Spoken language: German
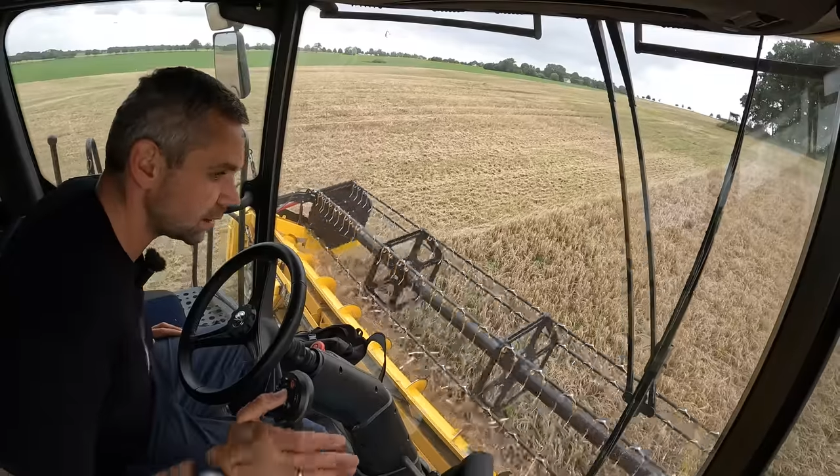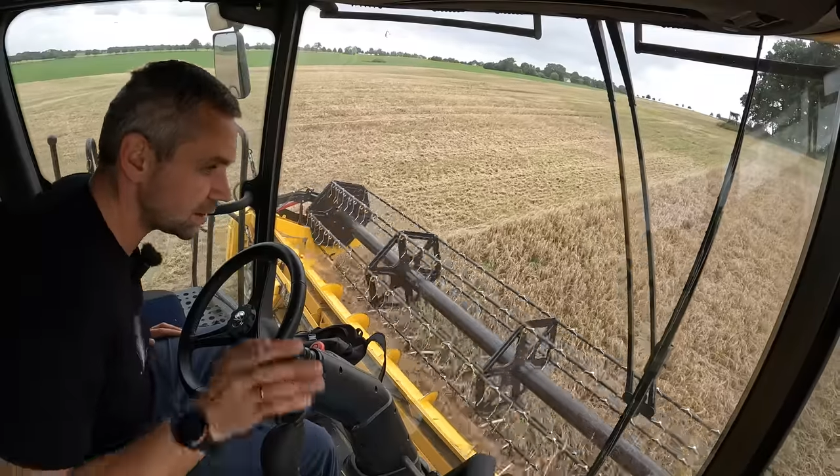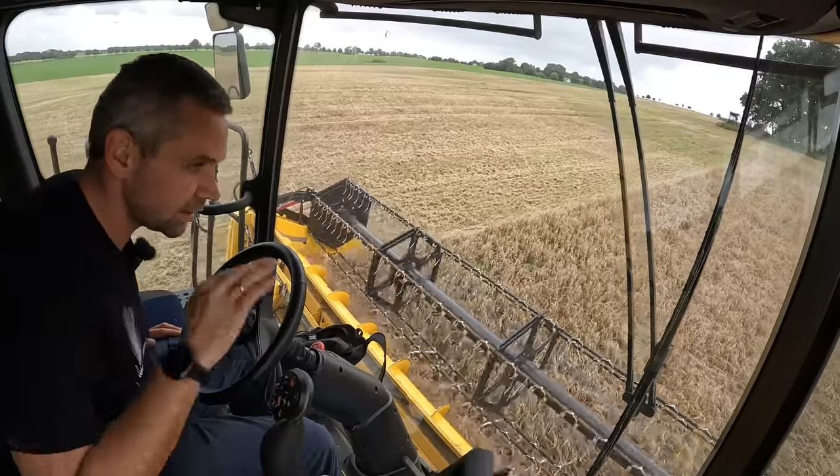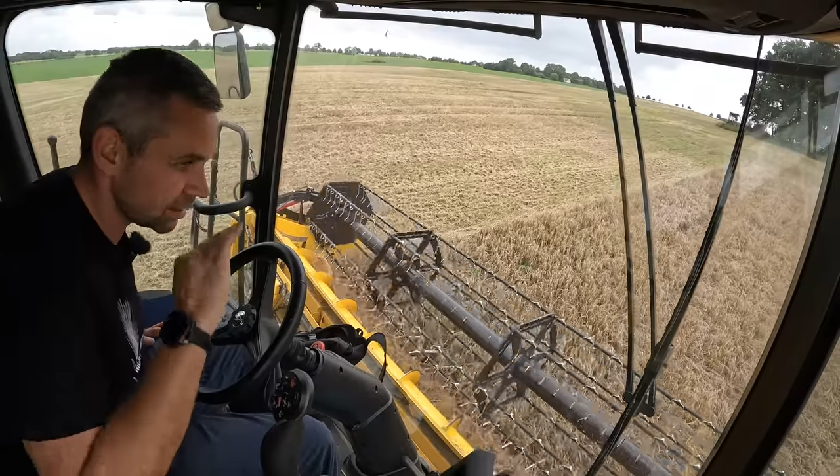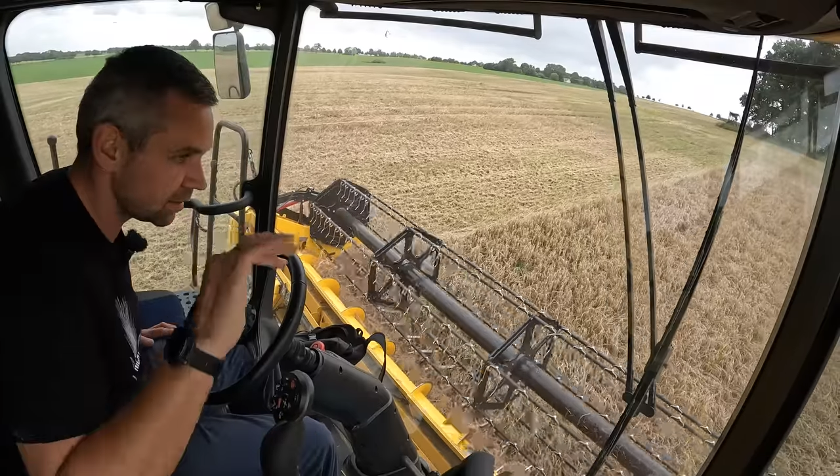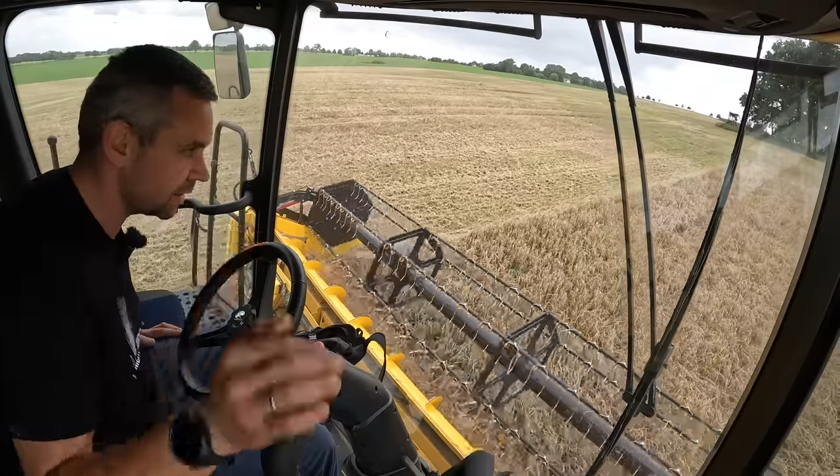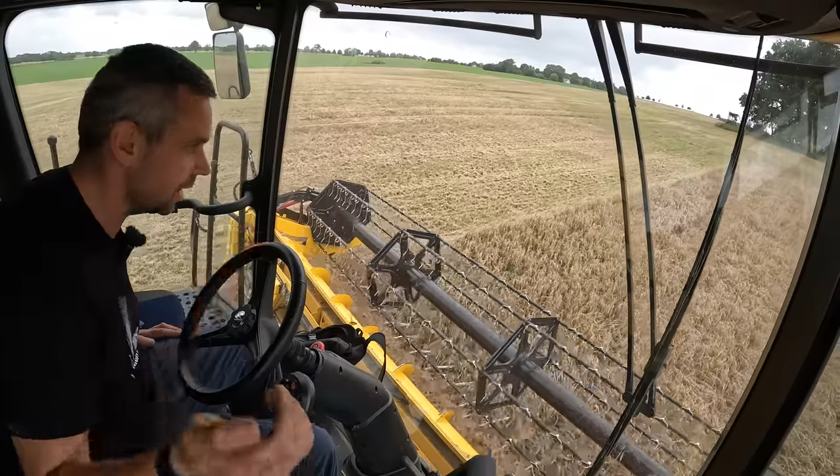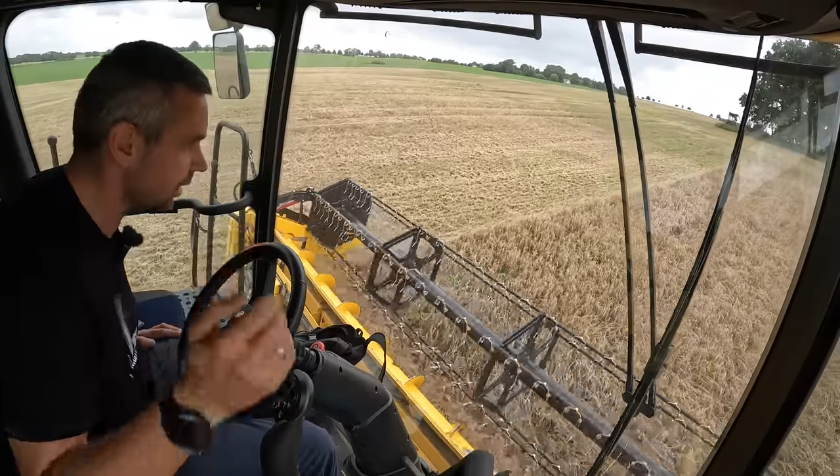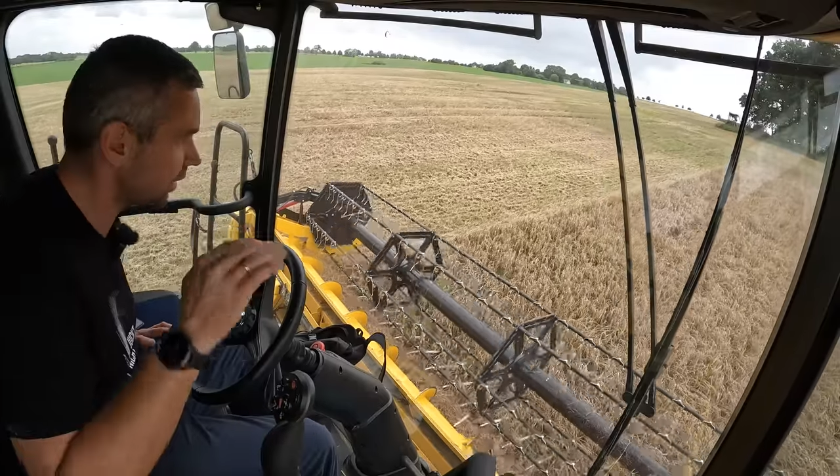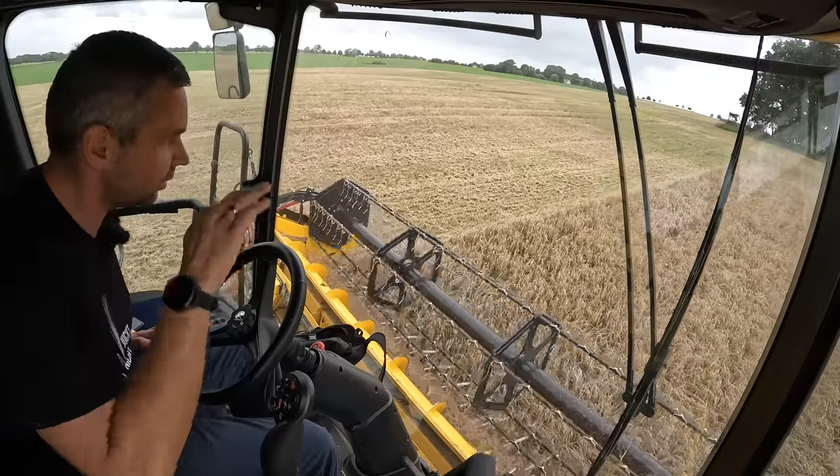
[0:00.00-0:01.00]
dass ich sagen
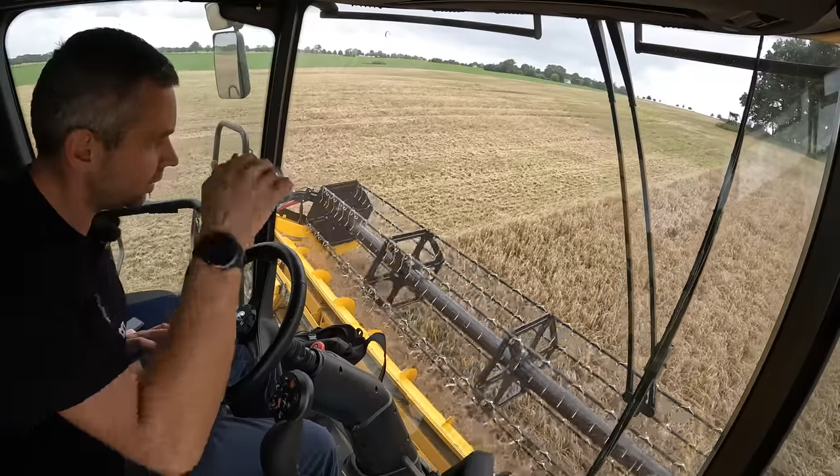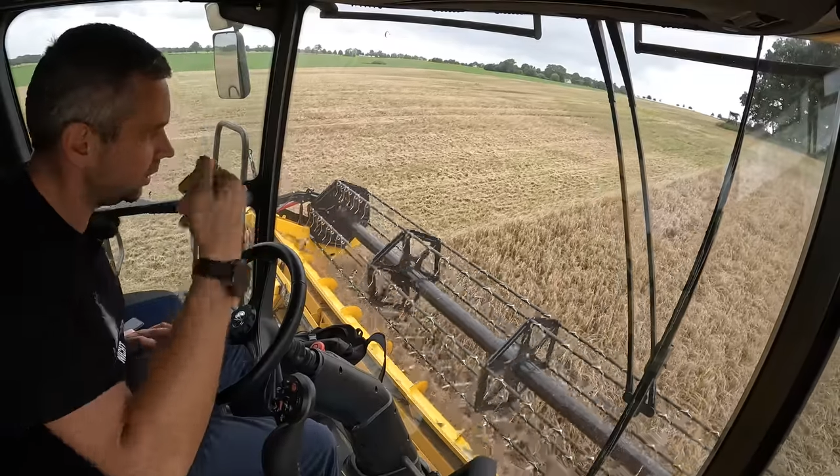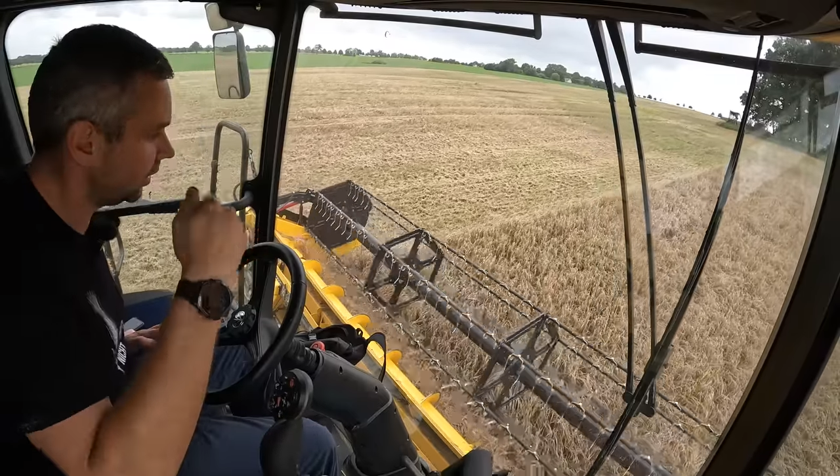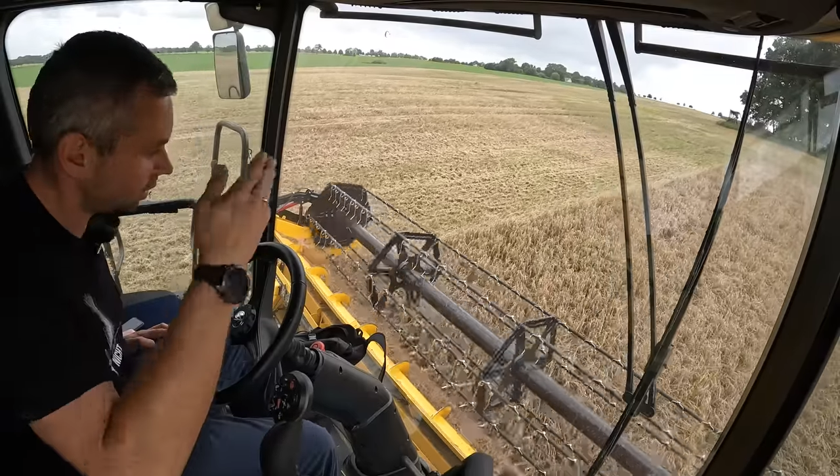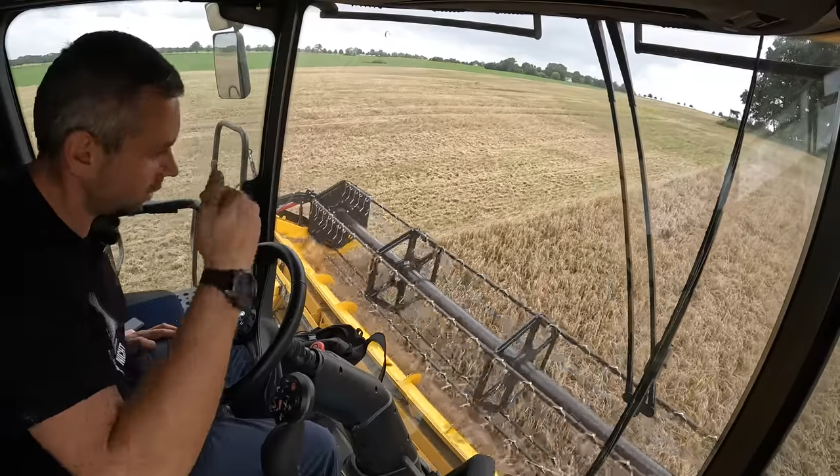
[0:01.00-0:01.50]
kann, okay, ich